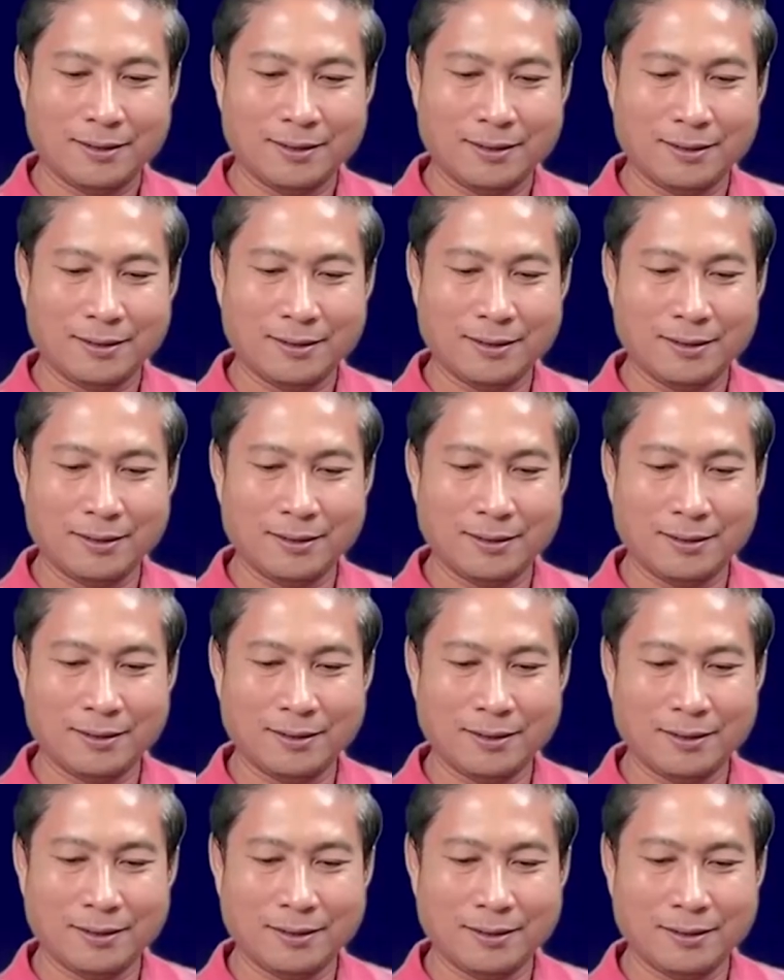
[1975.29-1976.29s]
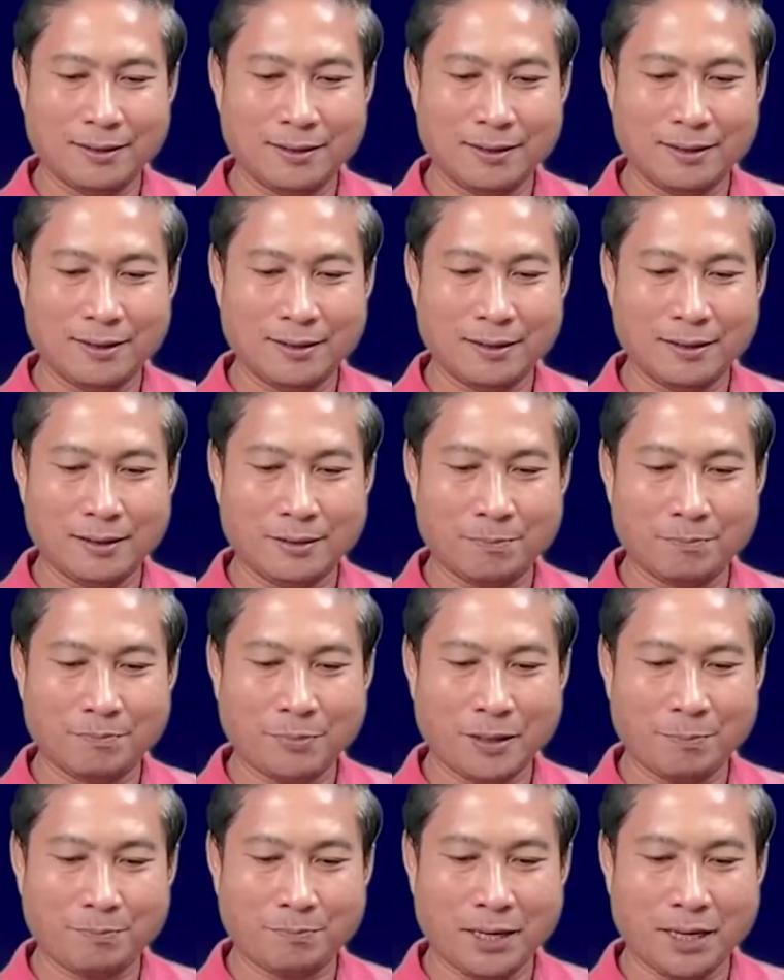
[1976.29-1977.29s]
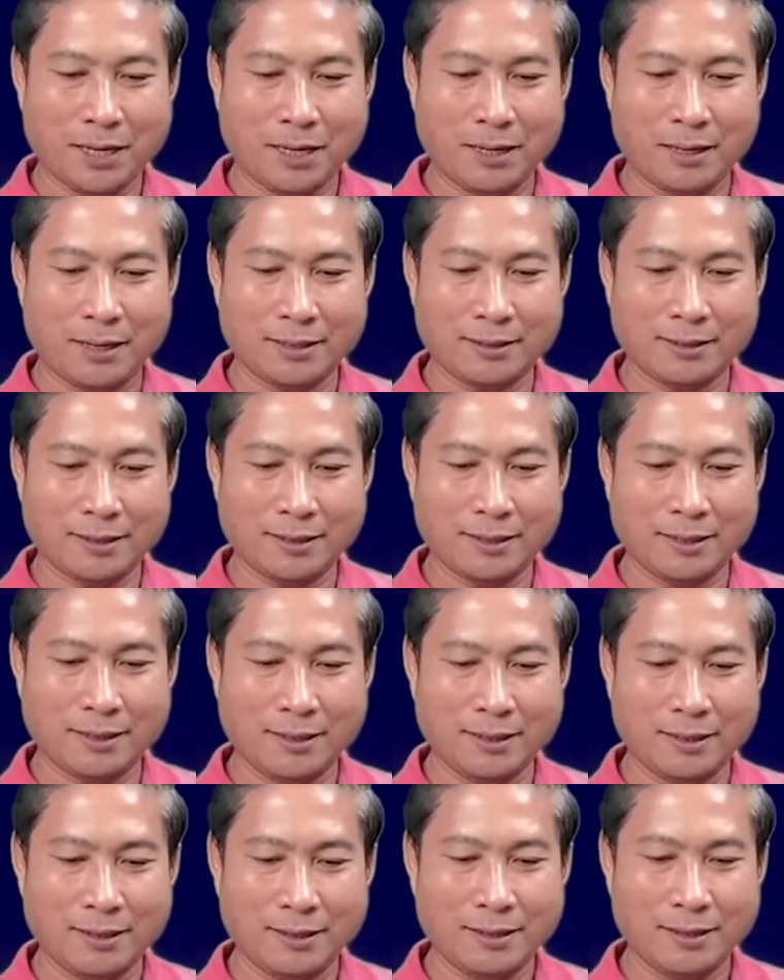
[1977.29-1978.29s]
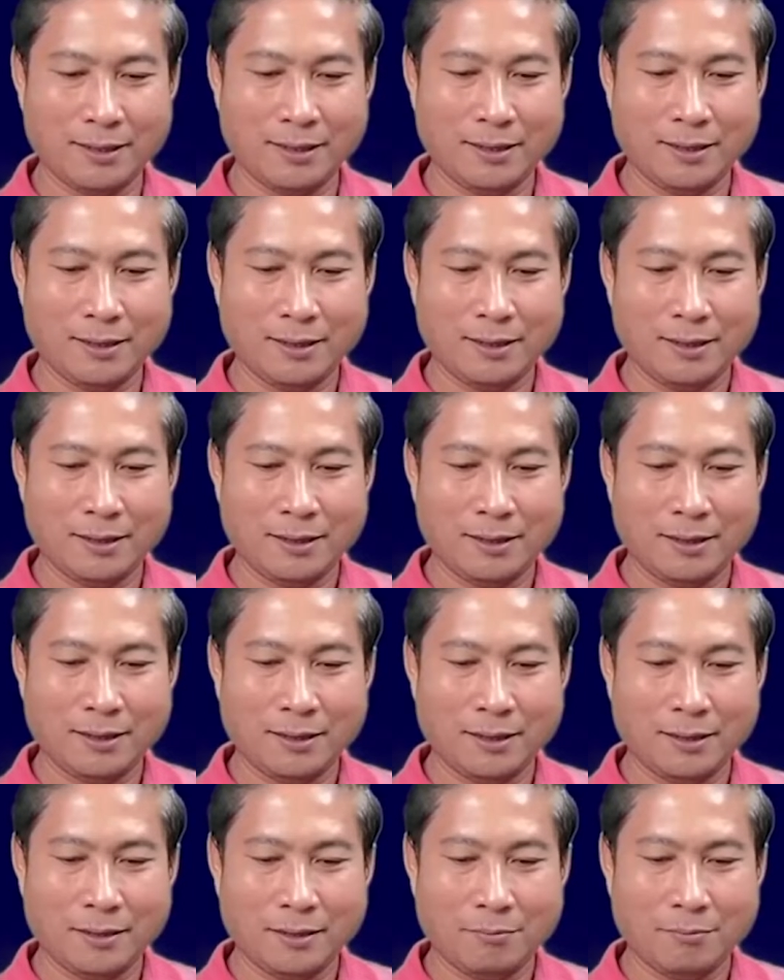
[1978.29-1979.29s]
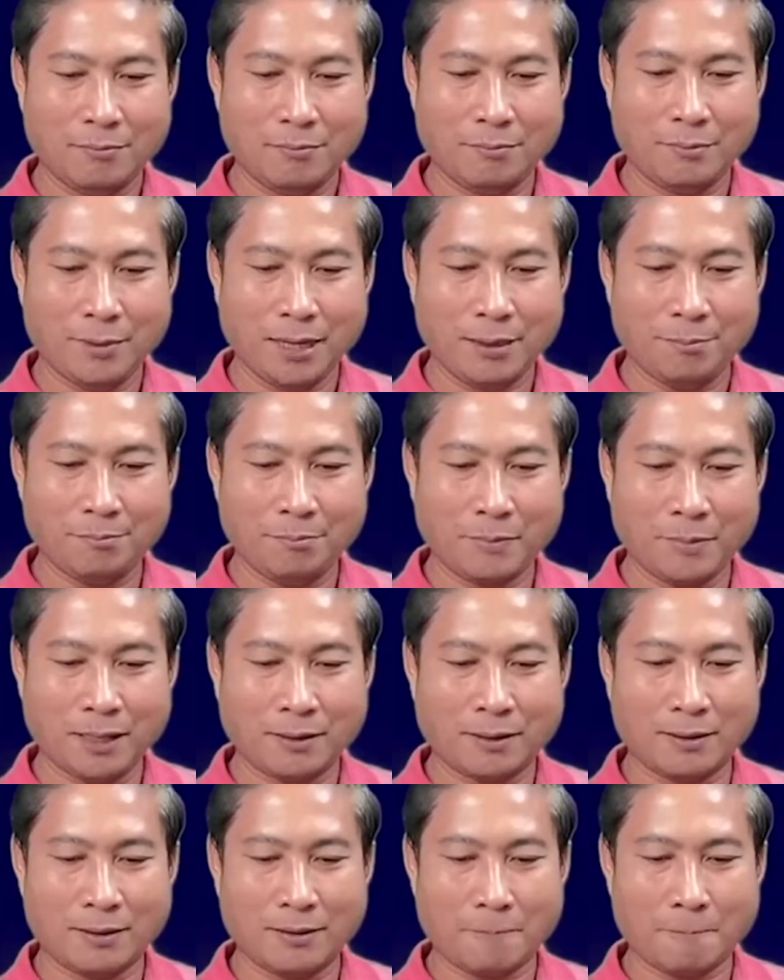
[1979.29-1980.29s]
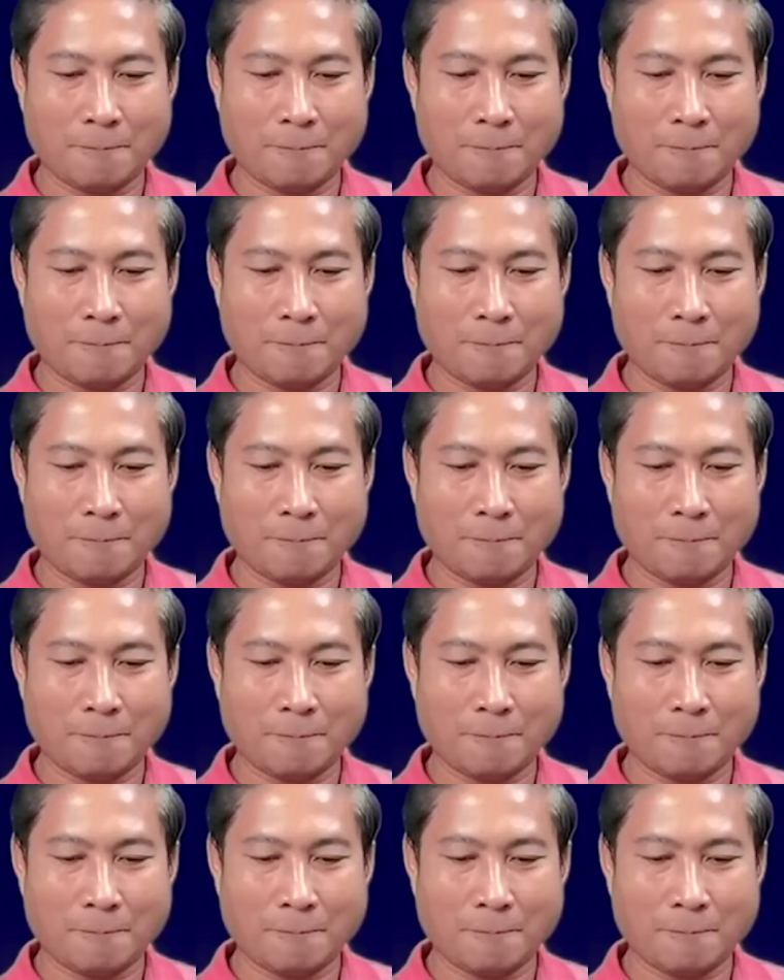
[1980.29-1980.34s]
ờ pet pet ấy thế cái mềm mất